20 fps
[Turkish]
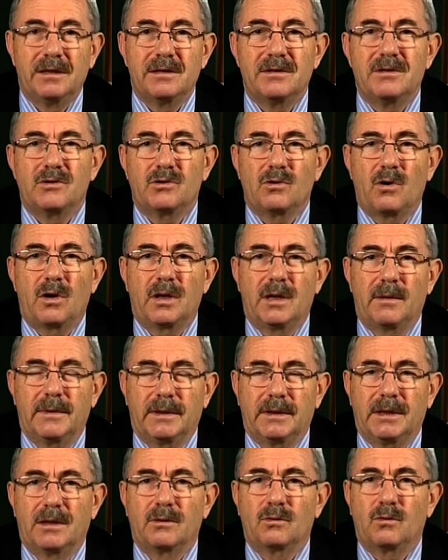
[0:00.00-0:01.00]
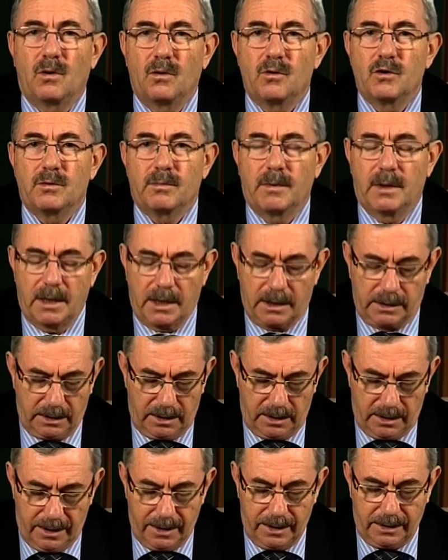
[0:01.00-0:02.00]
zorlamadan,
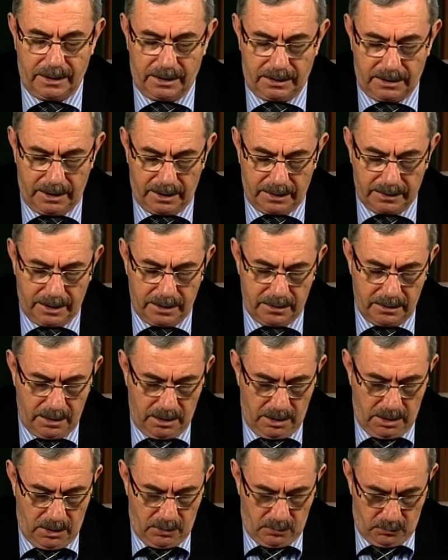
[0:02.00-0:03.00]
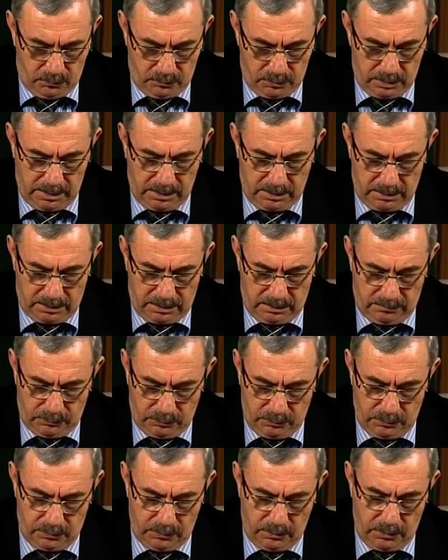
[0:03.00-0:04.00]
konuşmalardan, hareketlerden uzağız
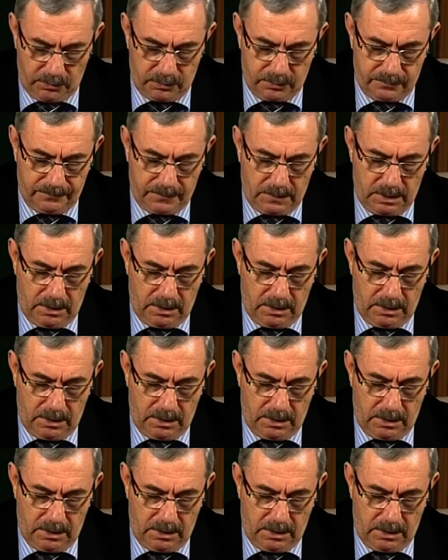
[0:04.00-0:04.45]
buyuruyor.